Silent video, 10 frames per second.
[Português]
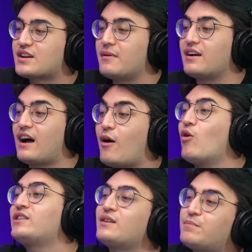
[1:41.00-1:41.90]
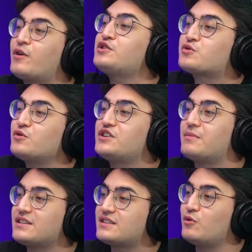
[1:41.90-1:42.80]
É. A outra pode discutir,
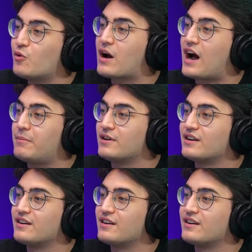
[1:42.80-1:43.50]
mas assim, o Lil Gabi, Como é que é a outra